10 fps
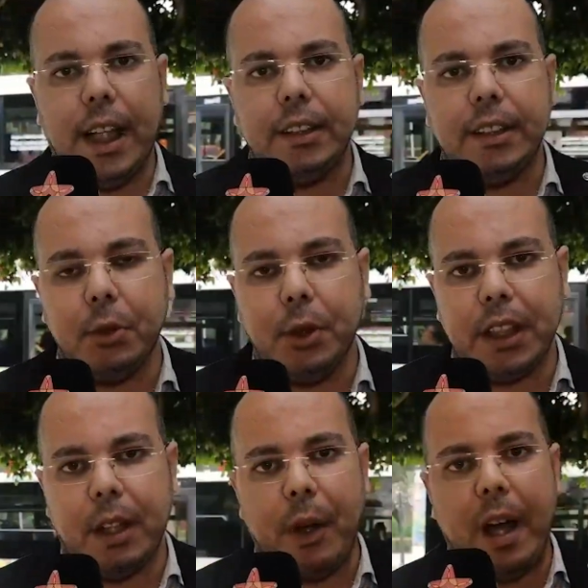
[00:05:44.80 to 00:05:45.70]

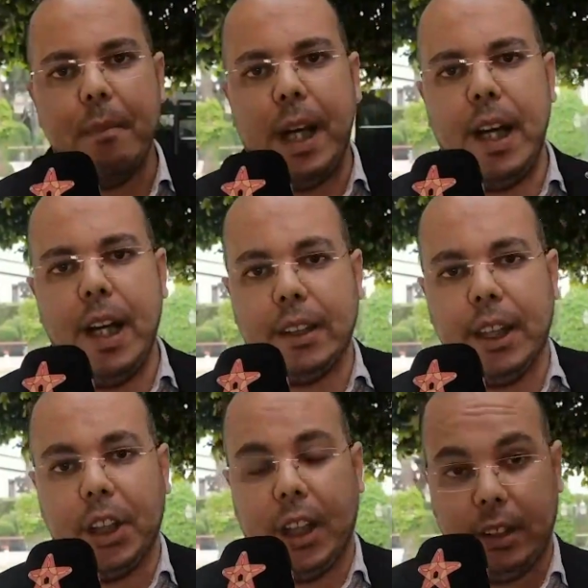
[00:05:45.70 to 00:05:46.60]
يتحدث ويتفاهم مع
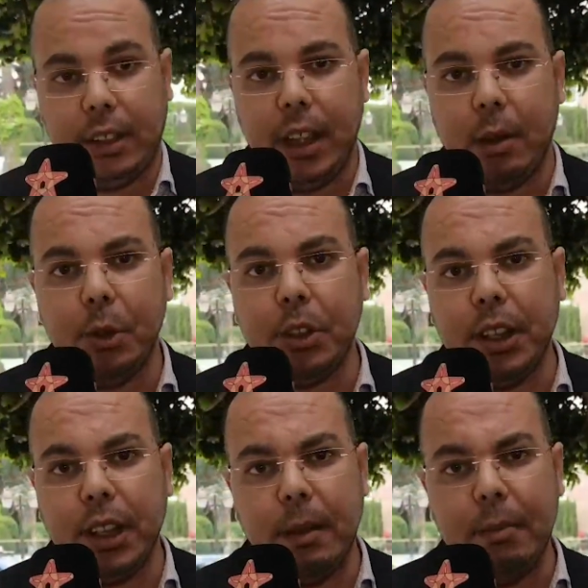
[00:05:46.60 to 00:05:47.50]
اهل طنجه طارق
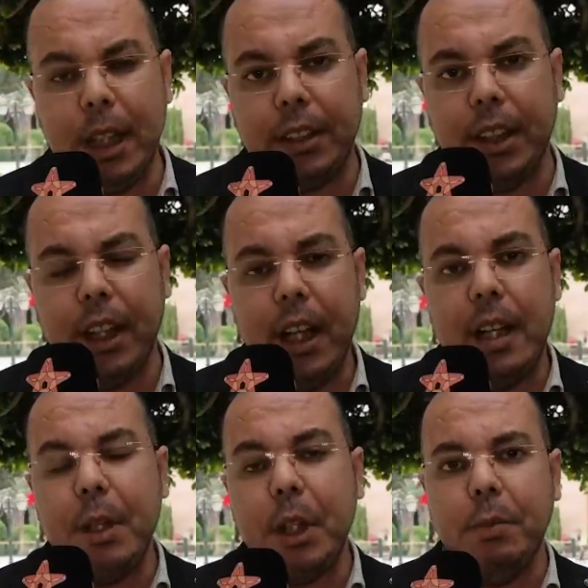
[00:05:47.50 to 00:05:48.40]
بن زياد لم
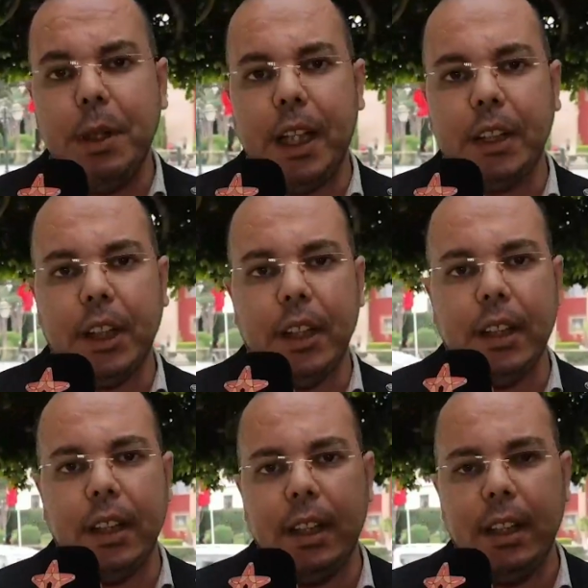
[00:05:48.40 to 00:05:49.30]
لم يكن
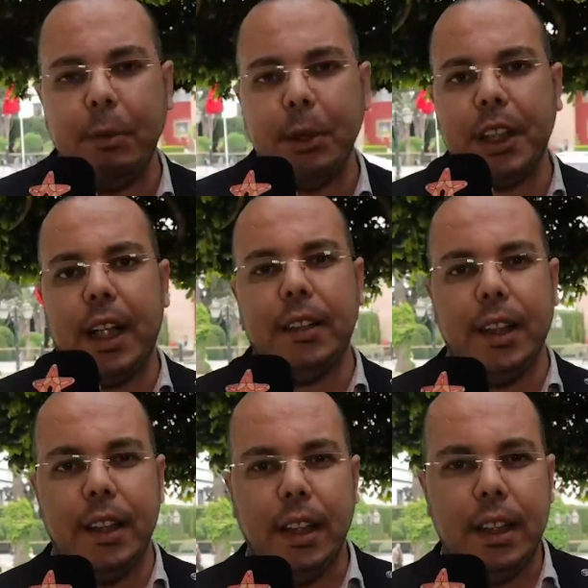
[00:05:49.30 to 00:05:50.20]
بحاجه
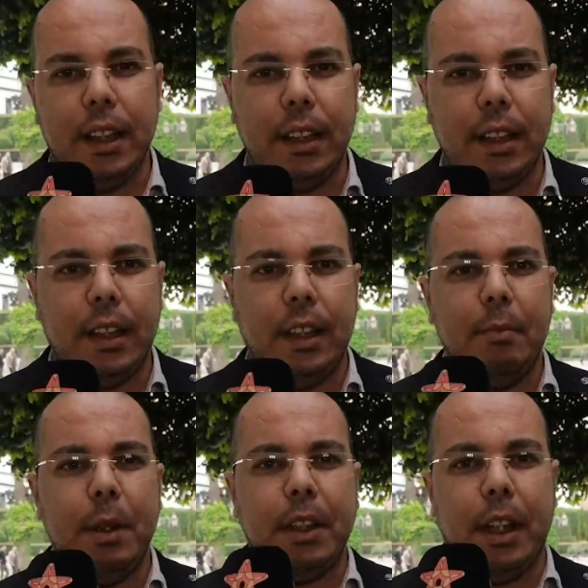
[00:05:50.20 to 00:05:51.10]
لمساعده
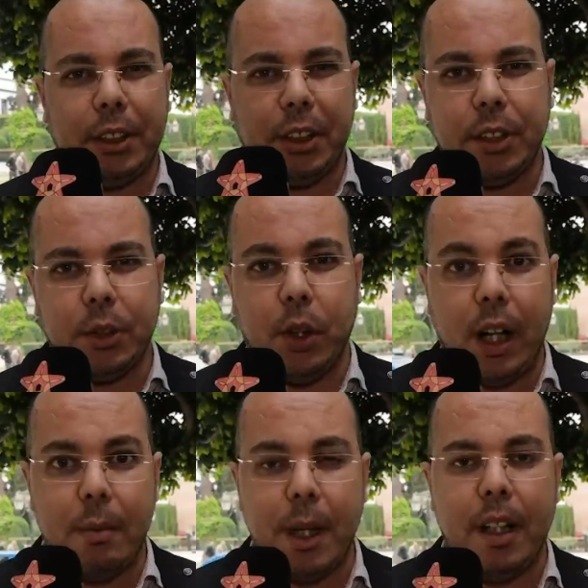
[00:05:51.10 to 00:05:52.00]
من
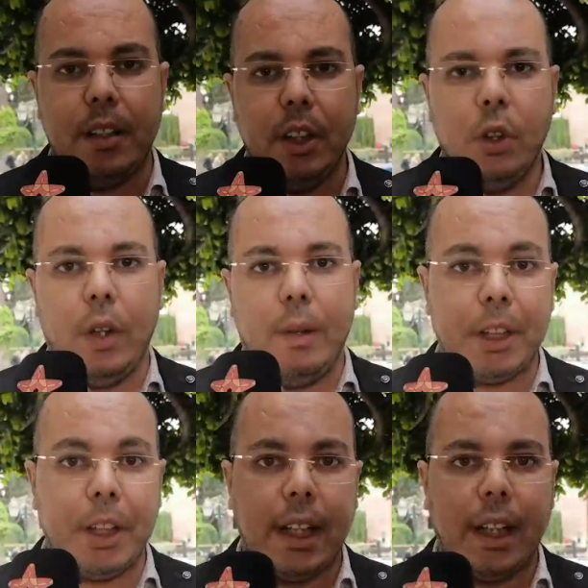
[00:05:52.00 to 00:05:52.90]
اشخاص غرباء
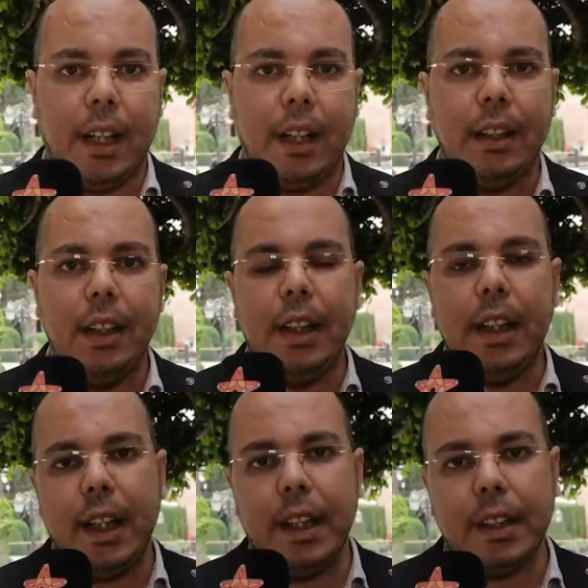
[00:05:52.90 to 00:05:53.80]
ومشارقه
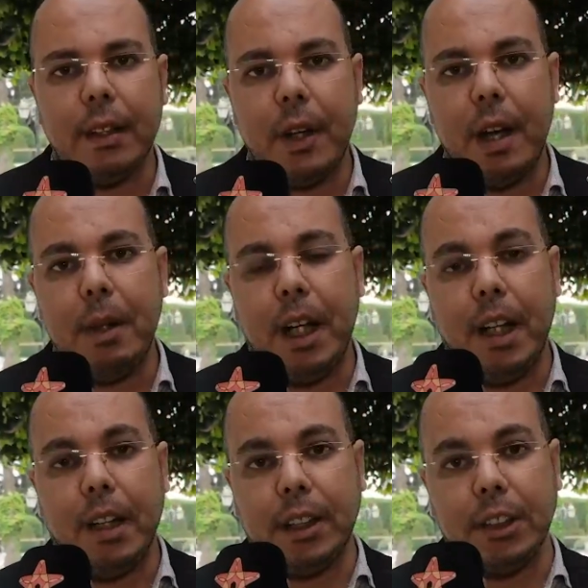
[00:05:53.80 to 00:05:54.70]
لكي يتفاهم
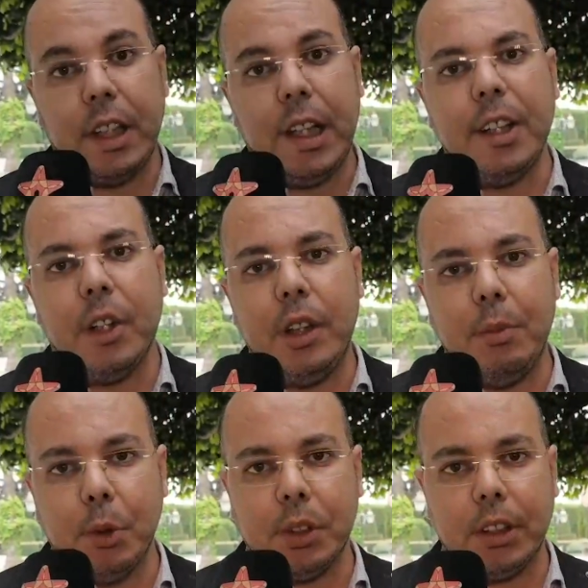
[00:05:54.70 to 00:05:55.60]
مع اهل طنجه
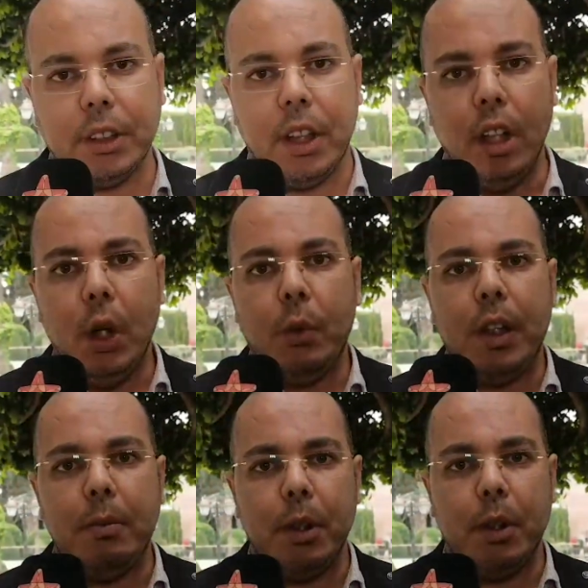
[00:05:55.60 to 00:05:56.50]
لانه ابن طنجه
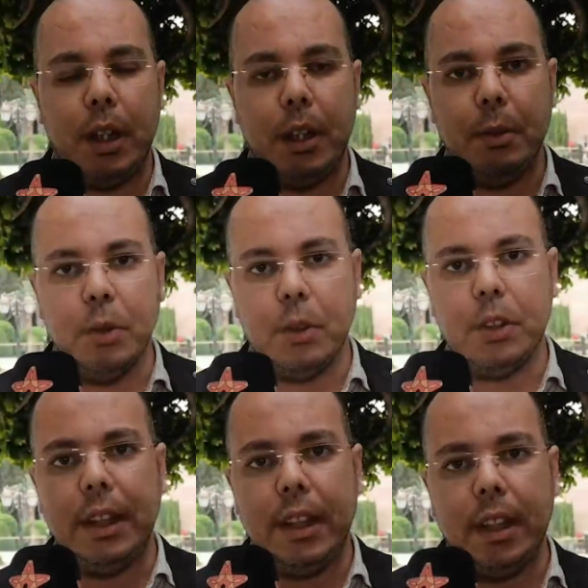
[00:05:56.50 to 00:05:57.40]
وابن,
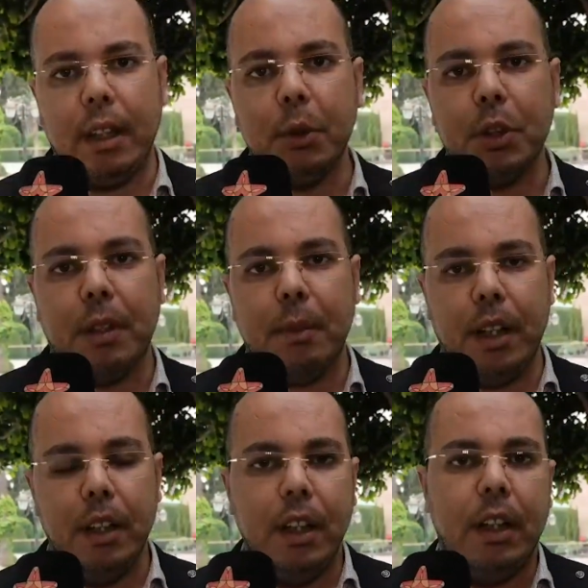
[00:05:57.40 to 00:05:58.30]
وابن ذلك
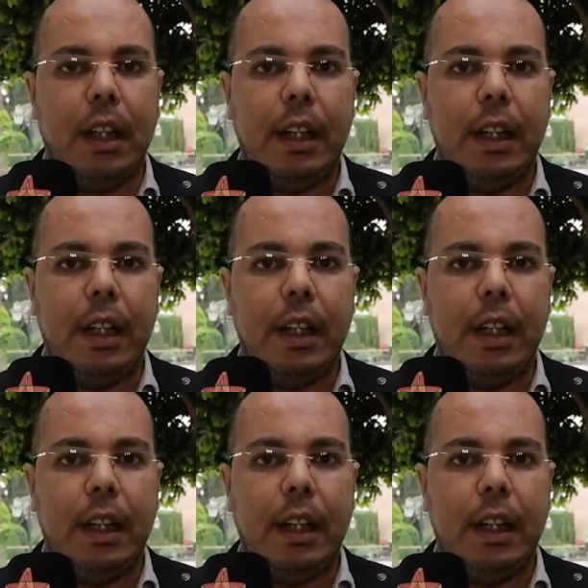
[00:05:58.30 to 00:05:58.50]
المجتمع